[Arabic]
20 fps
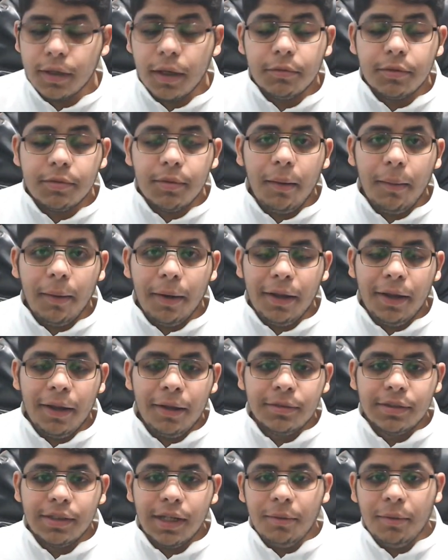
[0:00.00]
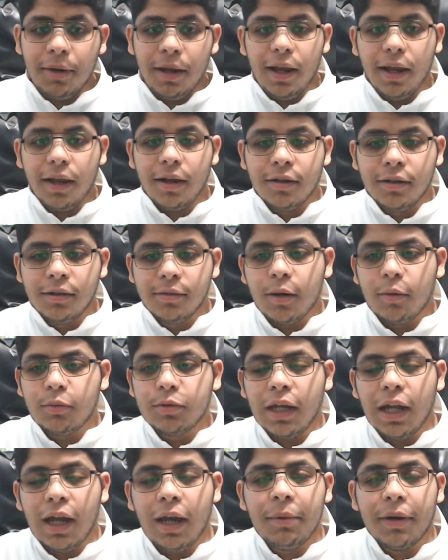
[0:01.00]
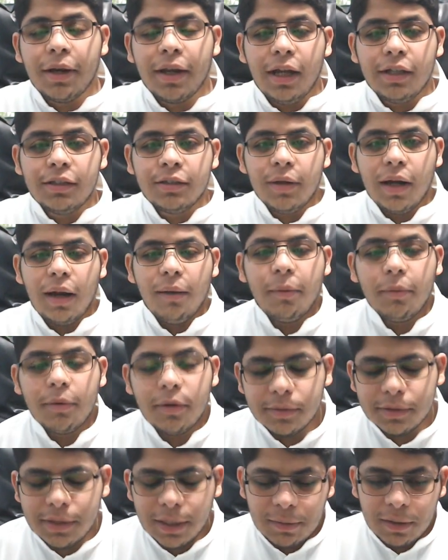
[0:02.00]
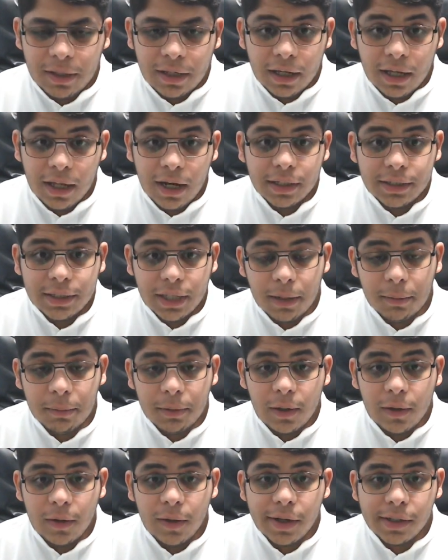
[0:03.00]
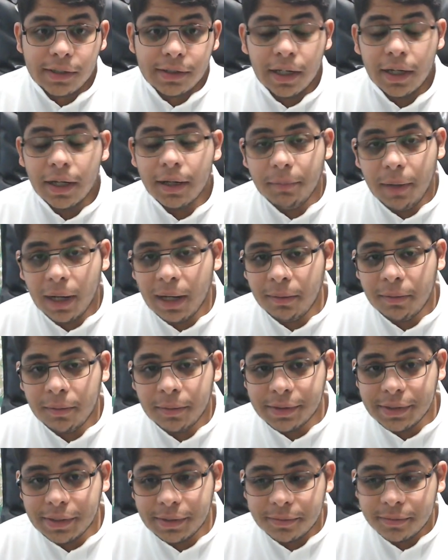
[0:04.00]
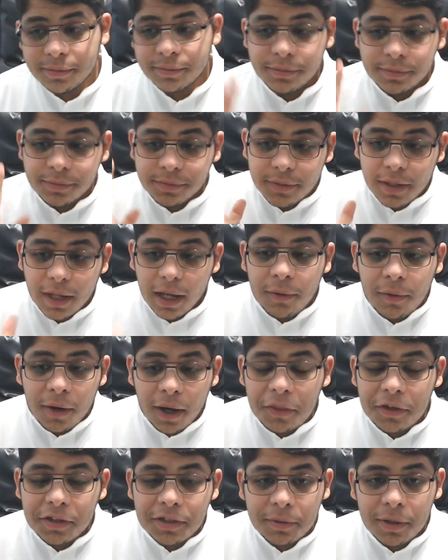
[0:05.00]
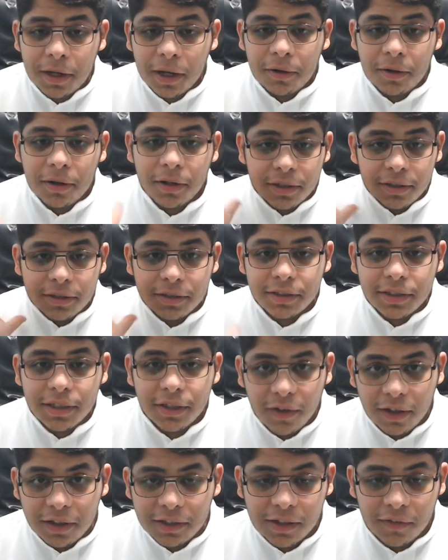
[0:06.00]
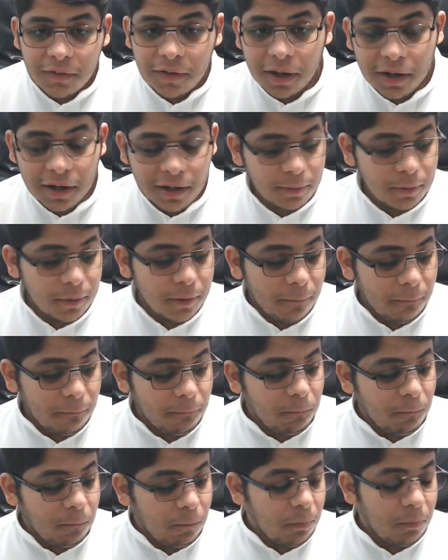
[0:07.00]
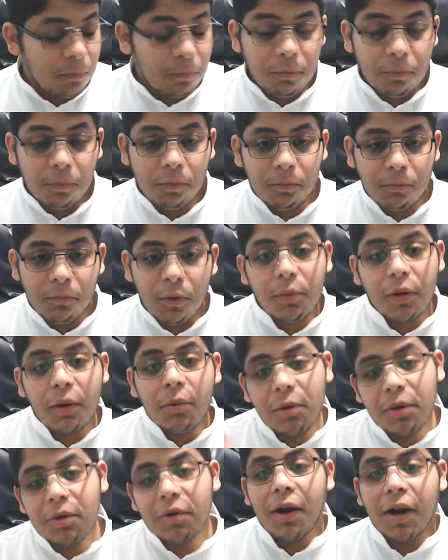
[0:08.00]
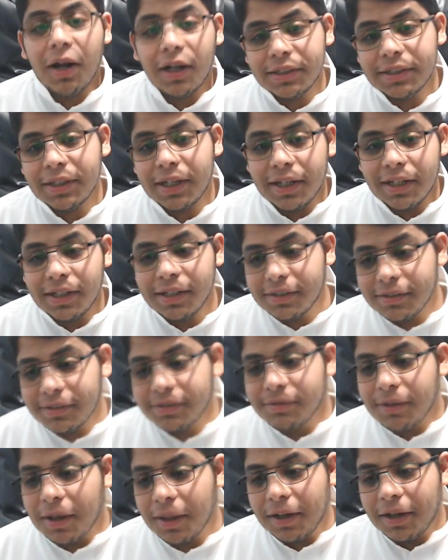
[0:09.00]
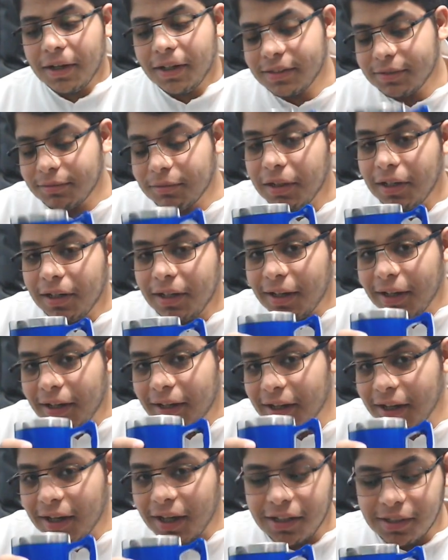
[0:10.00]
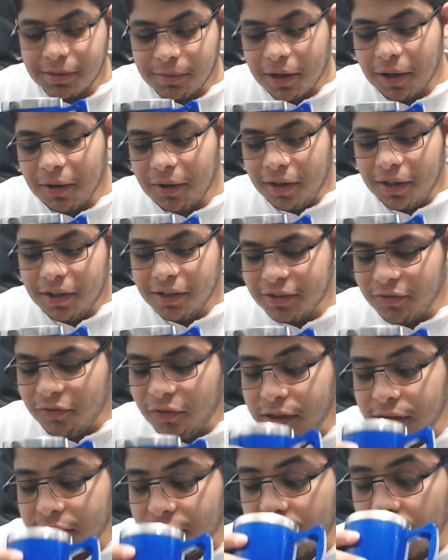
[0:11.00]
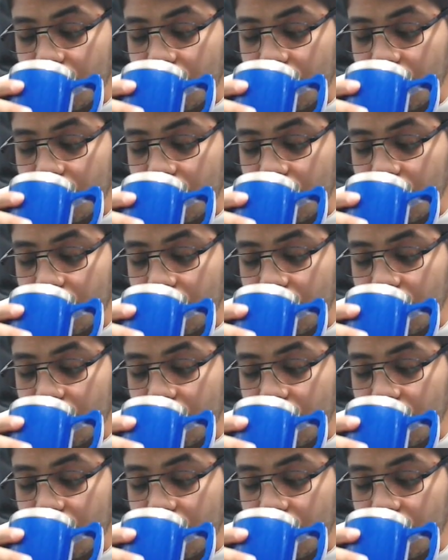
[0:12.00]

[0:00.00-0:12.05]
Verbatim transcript: بسم الله الرحمن الرحيم السلام عليكم ورحمه الله وبركاته مرحبا بكم متابعين قناه عرب جينو لينكس معكم عبد المجيد اي واحد يشرب قهوه تجيه فلسفه غريبه مو واحد يعني بعض الناس مثلي يعني قاعد اشرب قهوه الحين تجي فلسفه